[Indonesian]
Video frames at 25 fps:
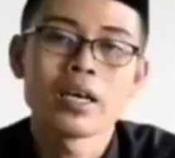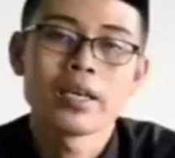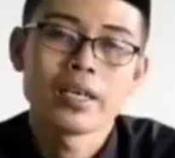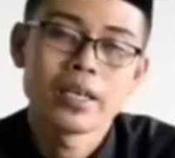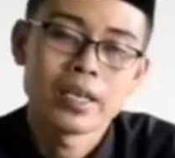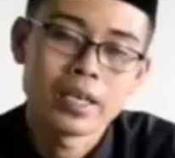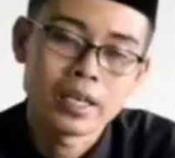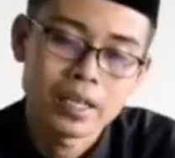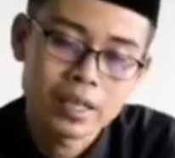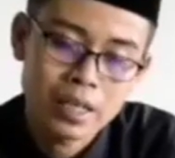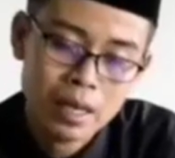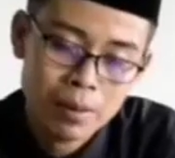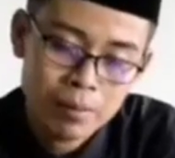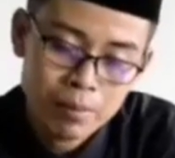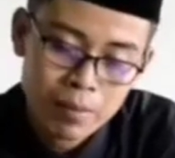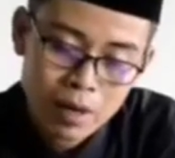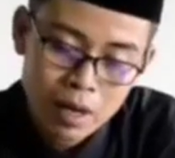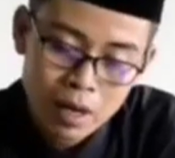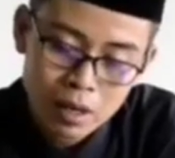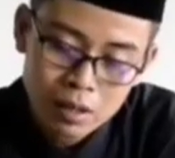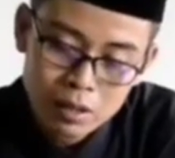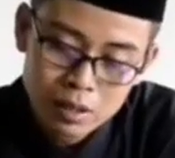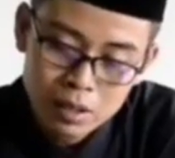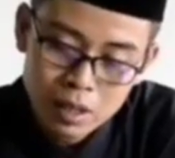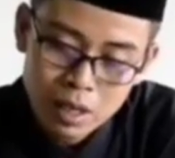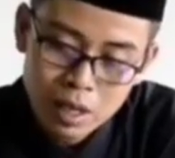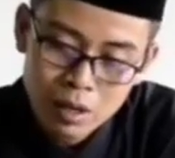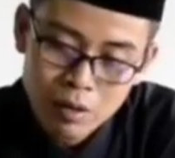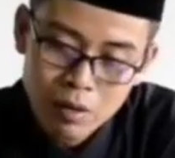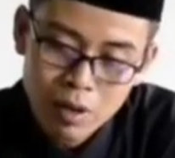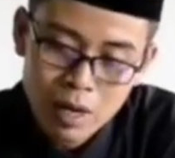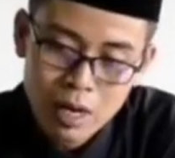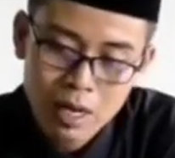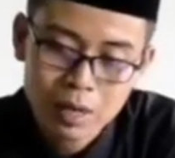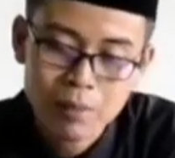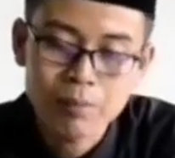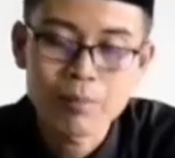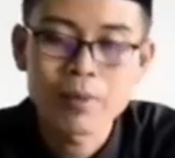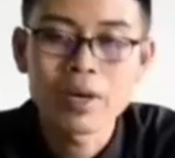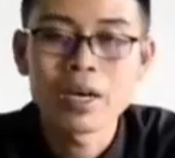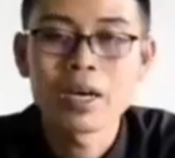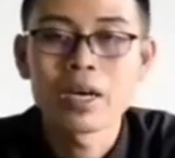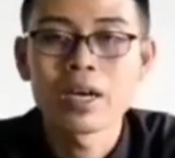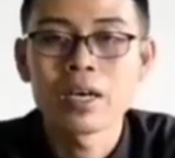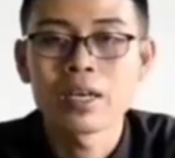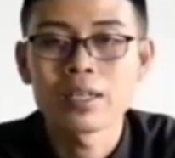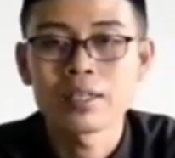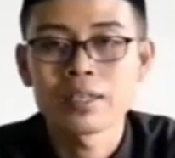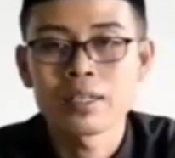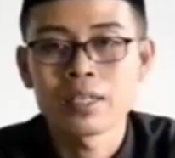ditambah Allahu
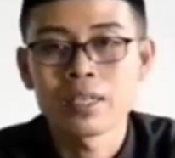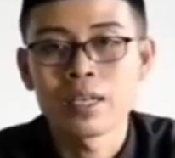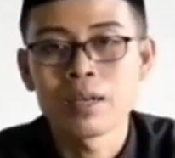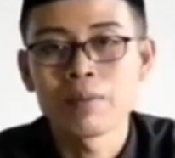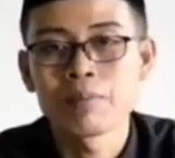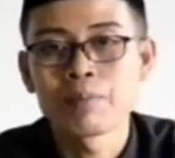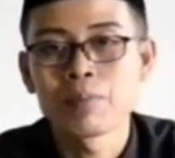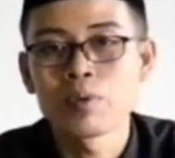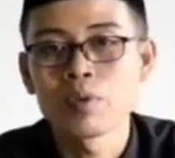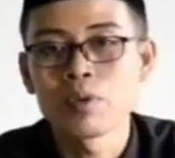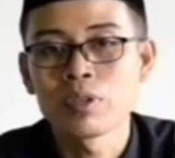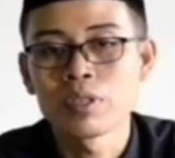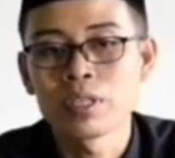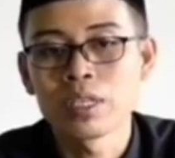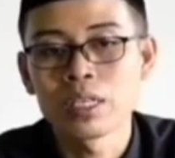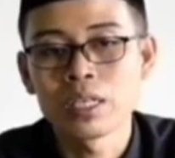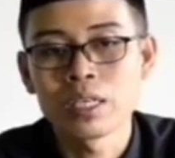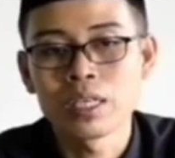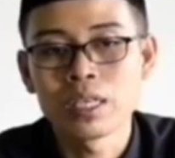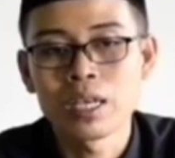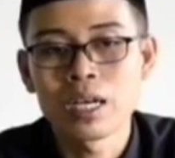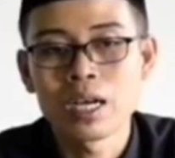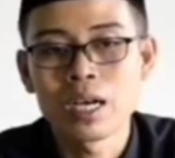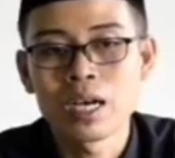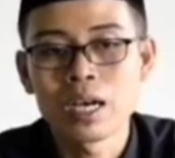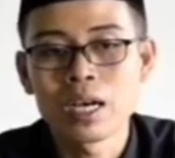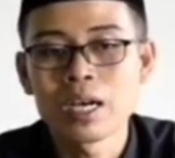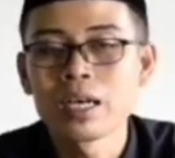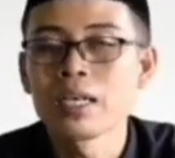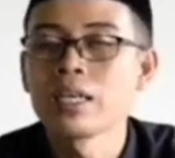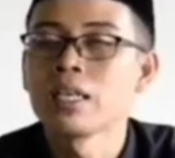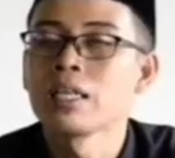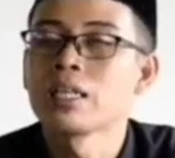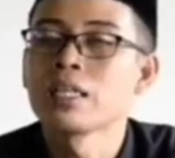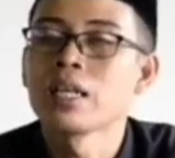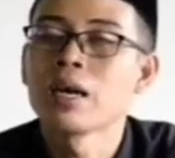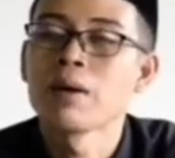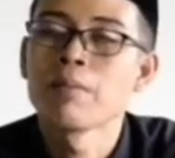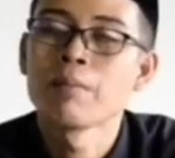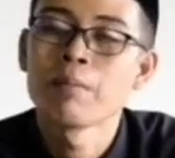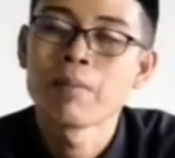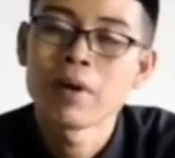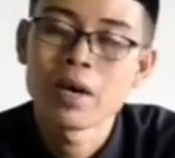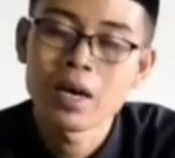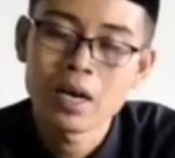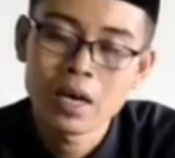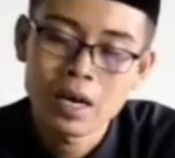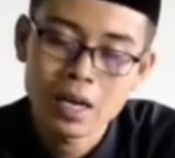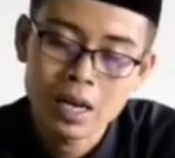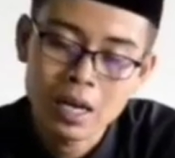Akbar 33
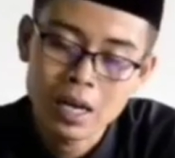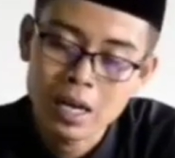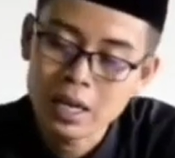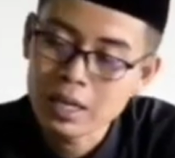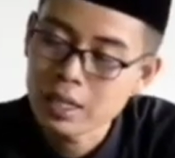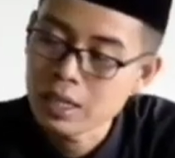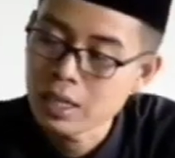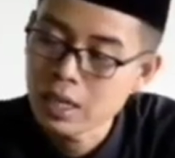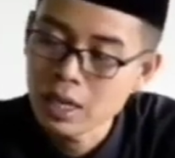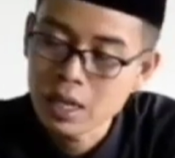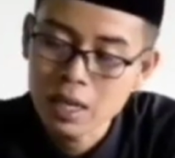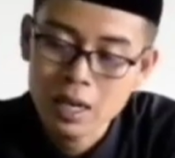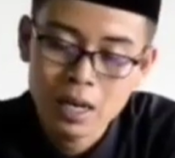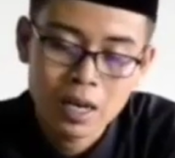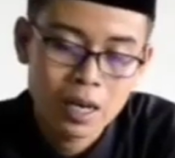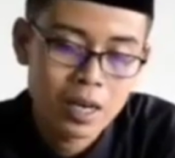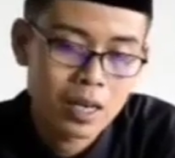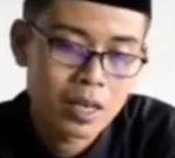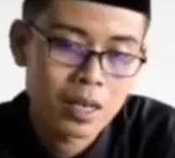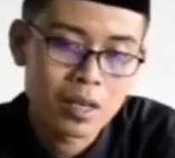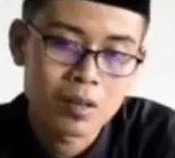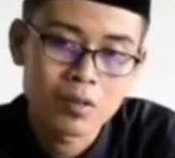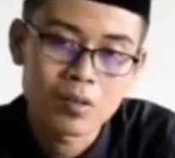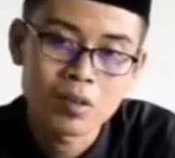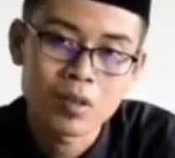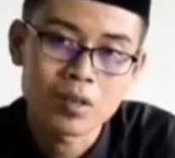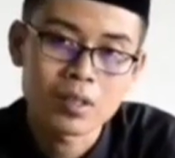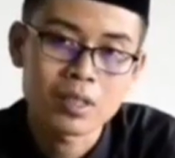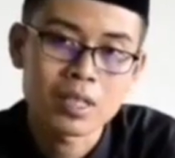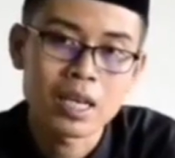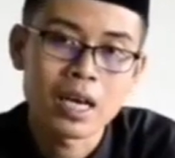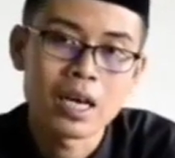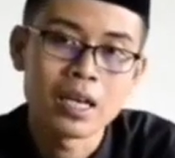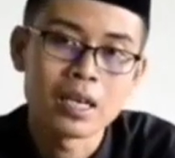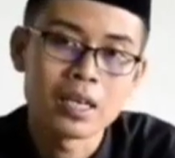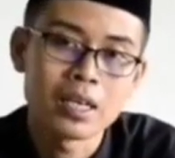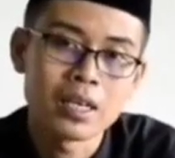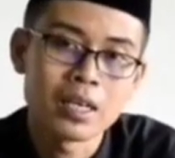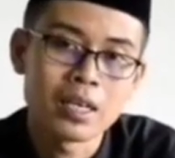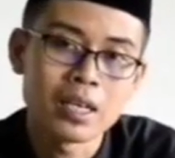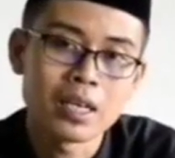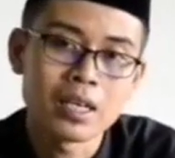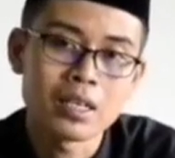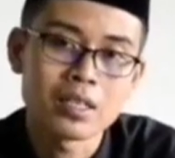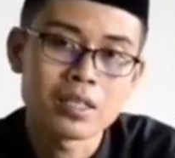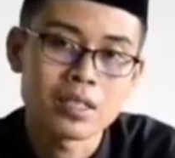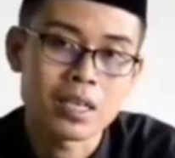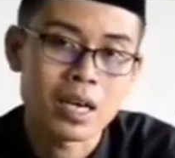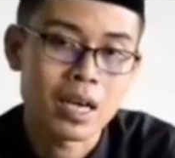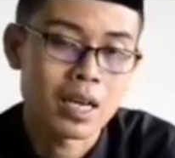ditambah La ilaha illallah tahlil
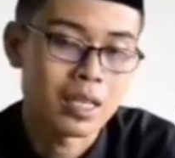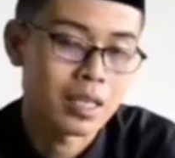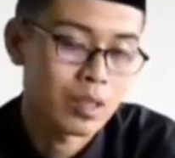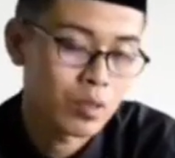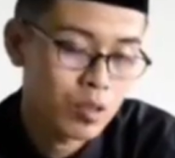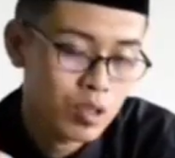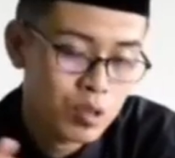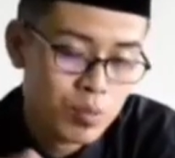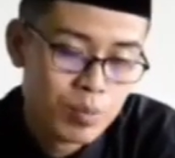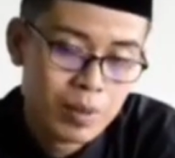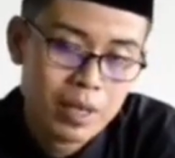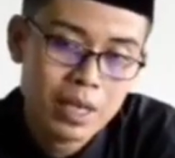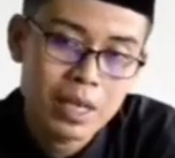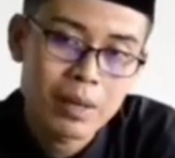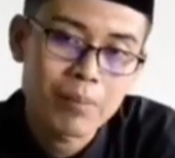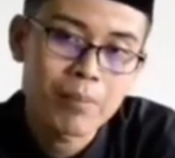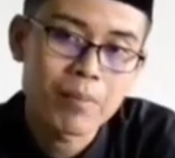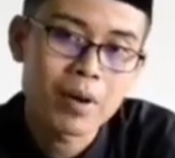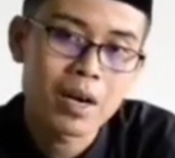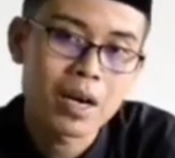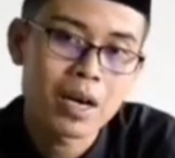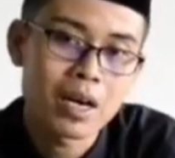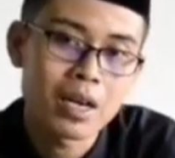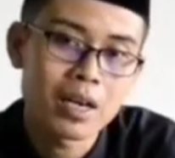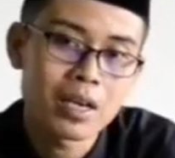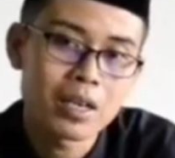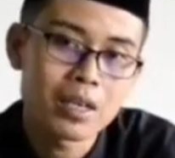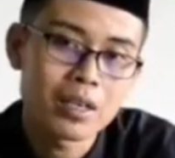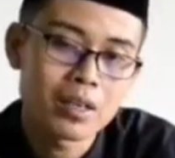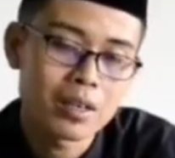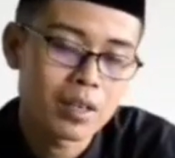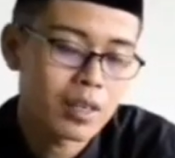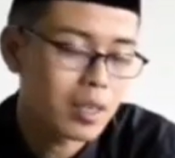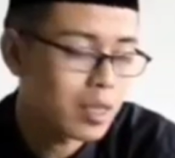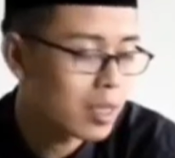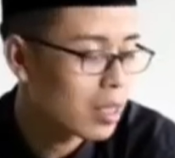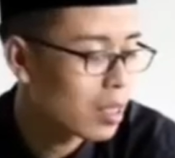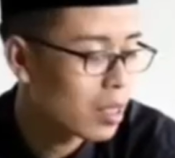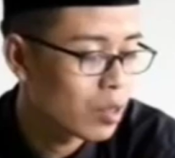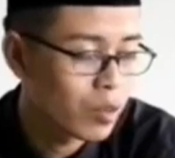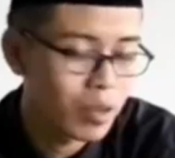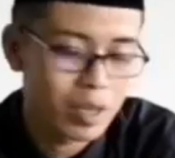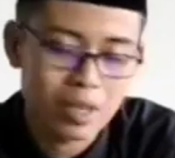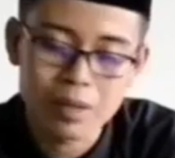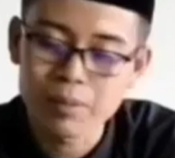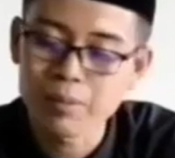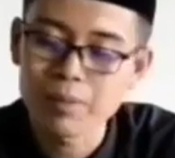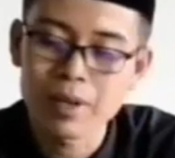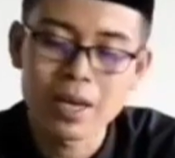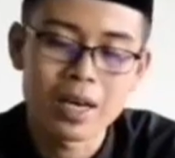100 minimal Oh
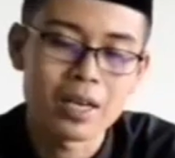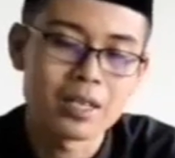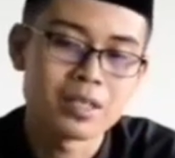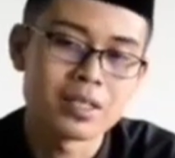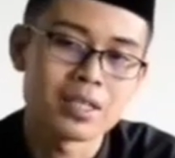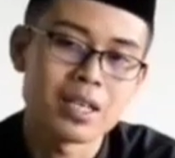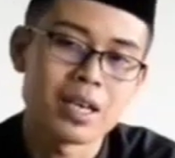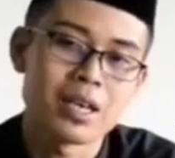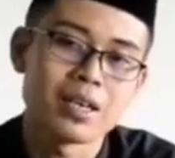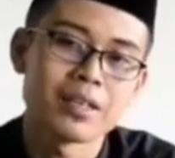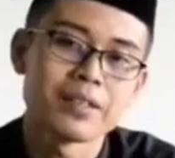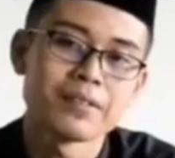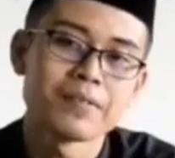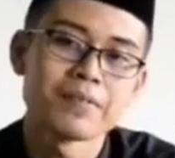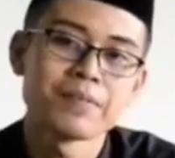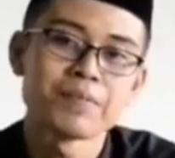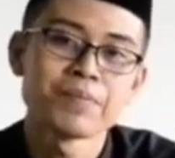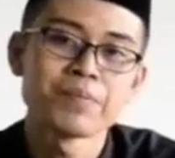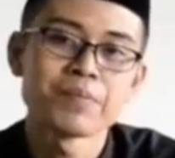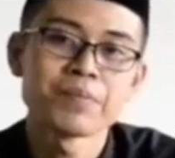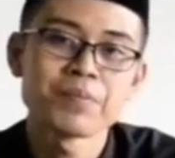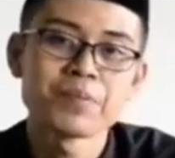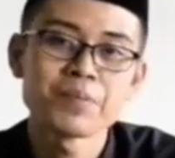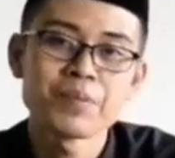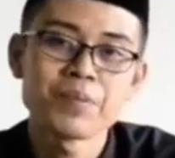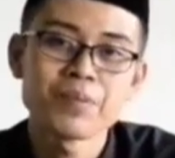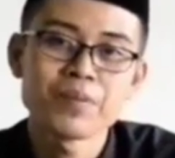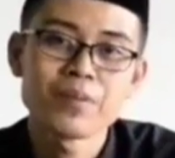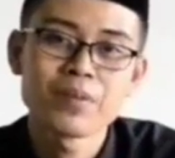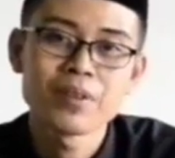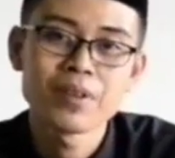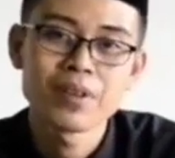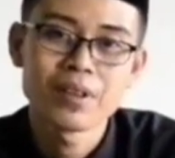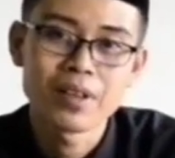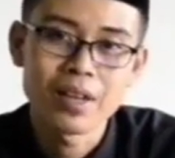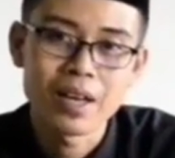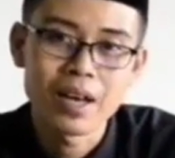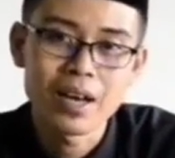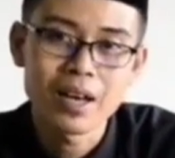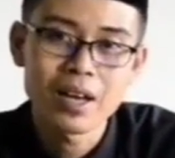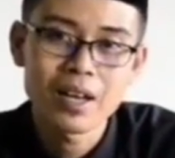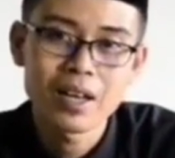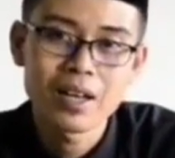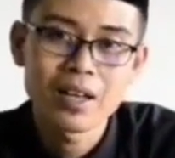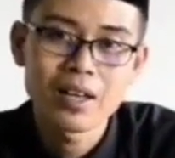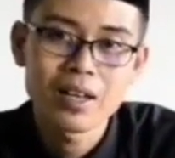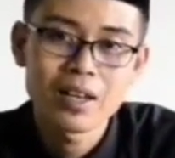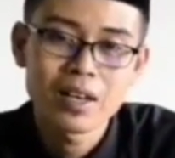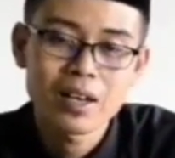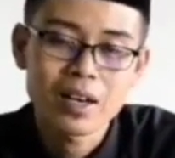luar biasa Ya
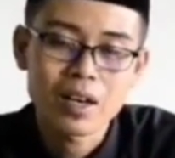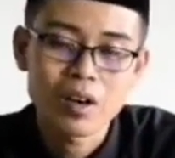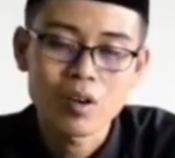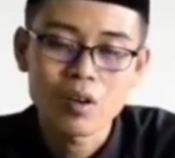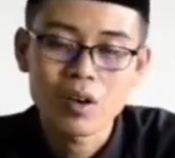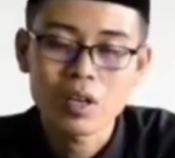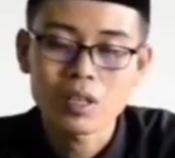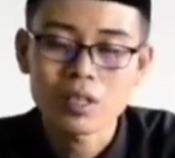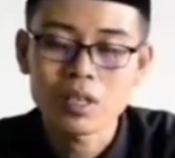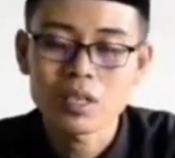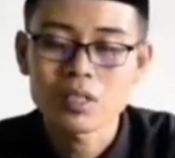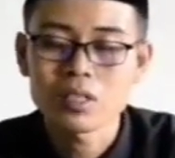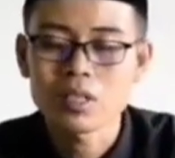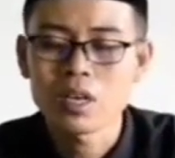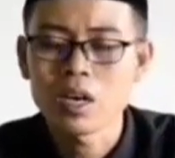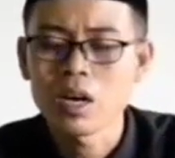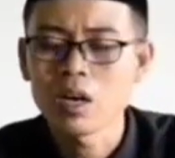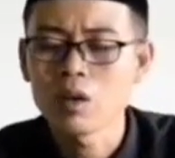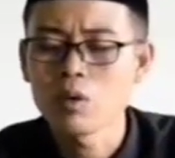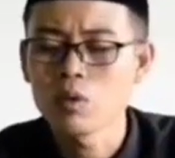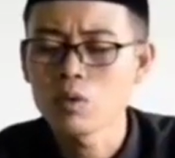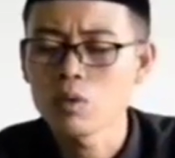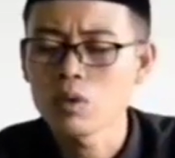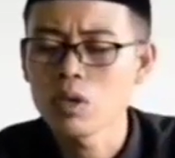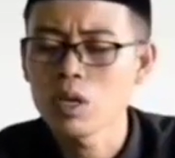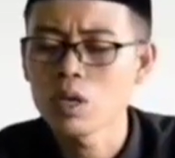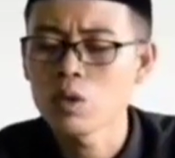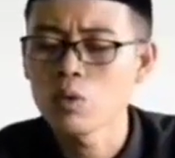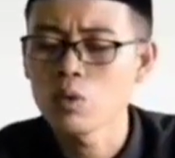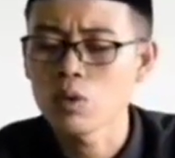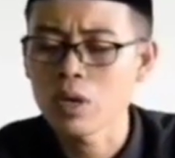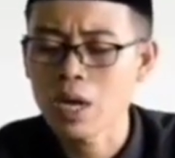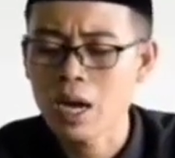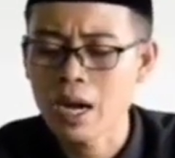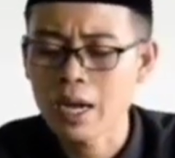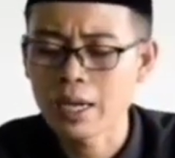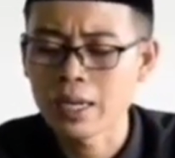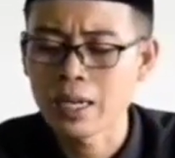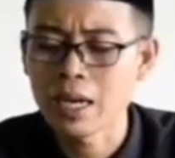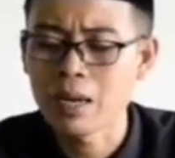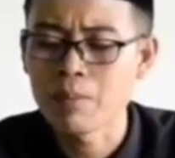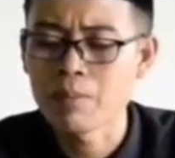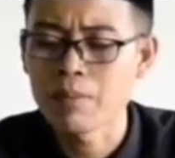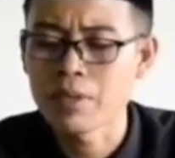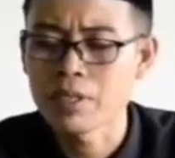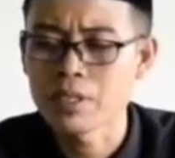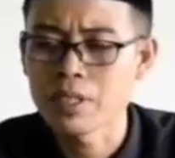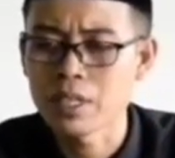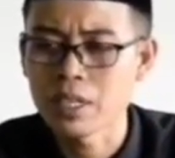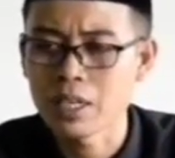Kalau kita selalu kekurangan dalam
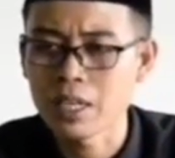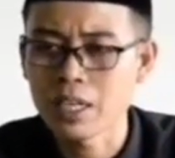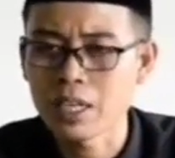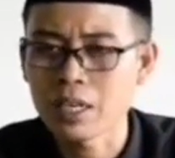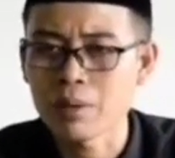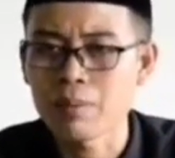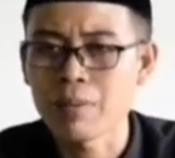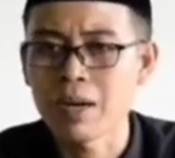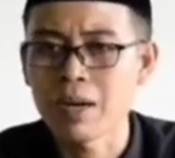berzikir